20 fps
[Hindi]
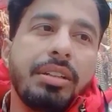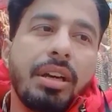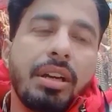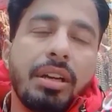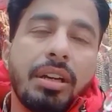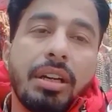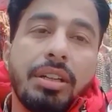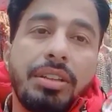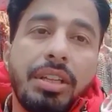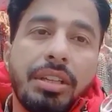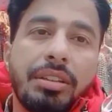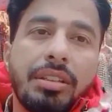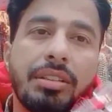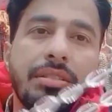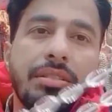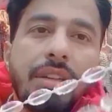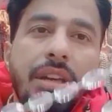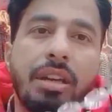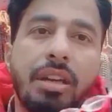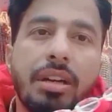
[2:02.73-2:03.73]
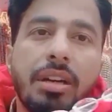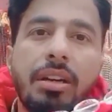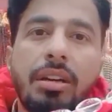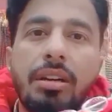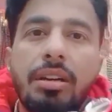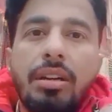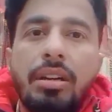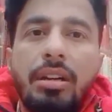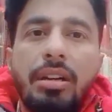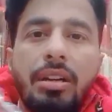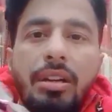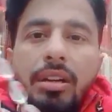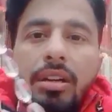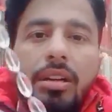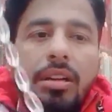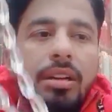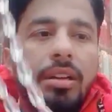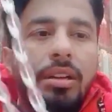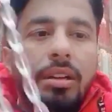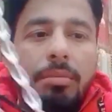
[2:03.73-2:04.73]
थ्री दाने का तैंतीस दाने का
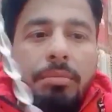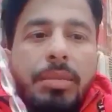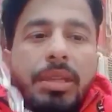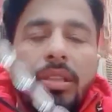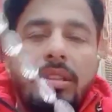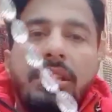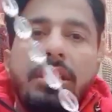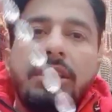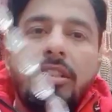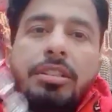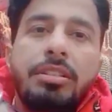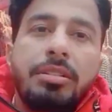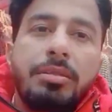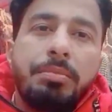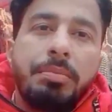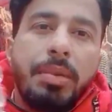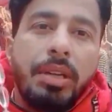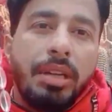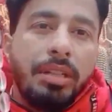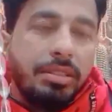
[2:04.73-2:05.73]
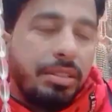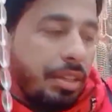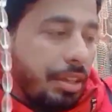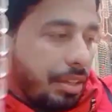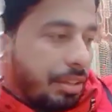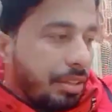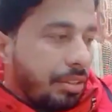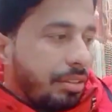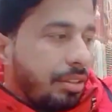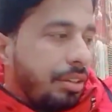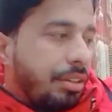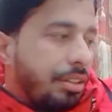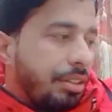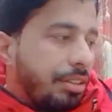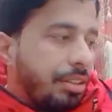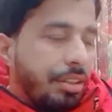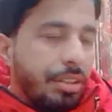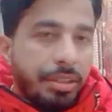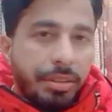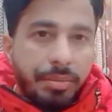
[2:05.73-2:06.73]
बत्तीस प्लस एक थर्टी
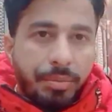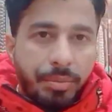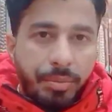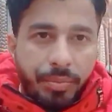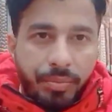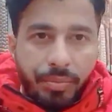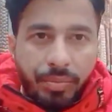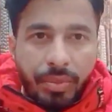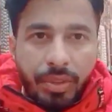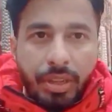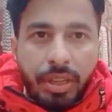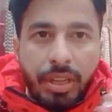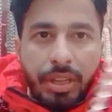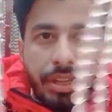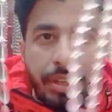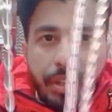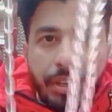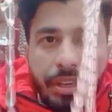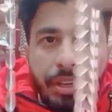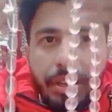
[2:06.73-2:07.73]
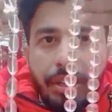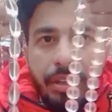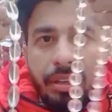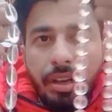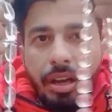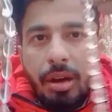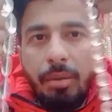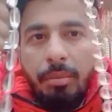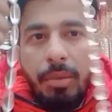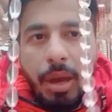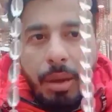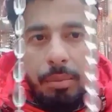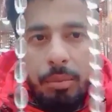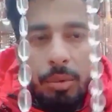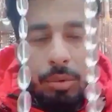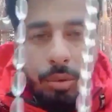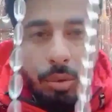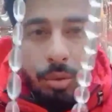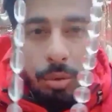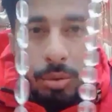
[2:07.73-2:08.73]
थ्री ये देखिए अब मैं
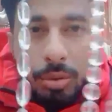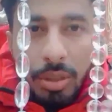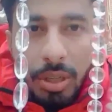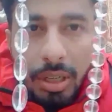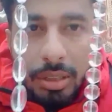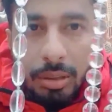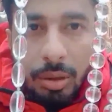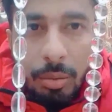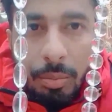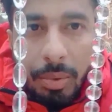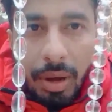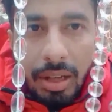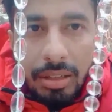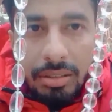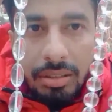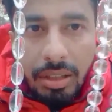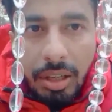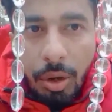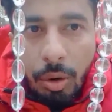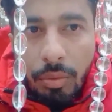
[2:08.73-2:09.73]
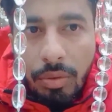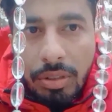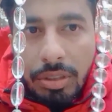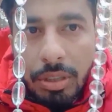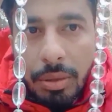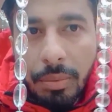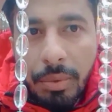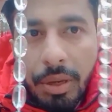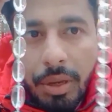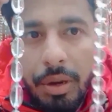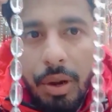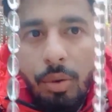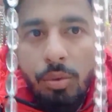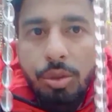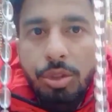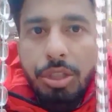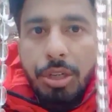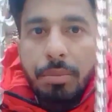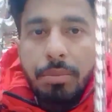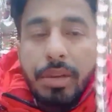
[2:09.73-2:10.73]
आपको दोनों दिखाता हूँ पाँच से ओवल शेप ये
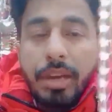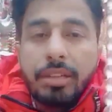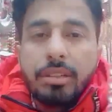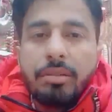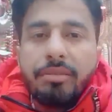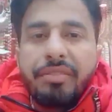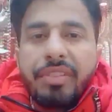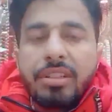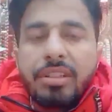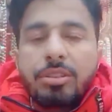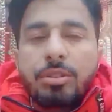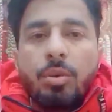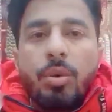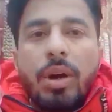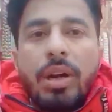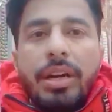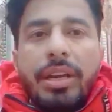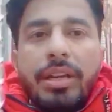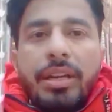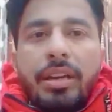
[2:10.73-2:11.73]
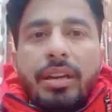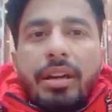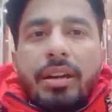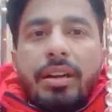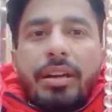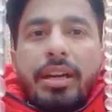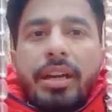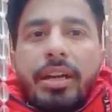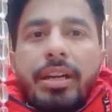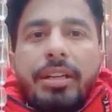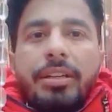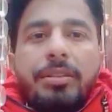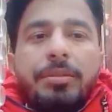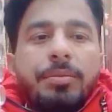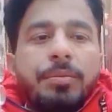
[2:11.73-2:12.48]
राउंड शेप ये एकदम फर्स्ट क्वालिटी की कंठा है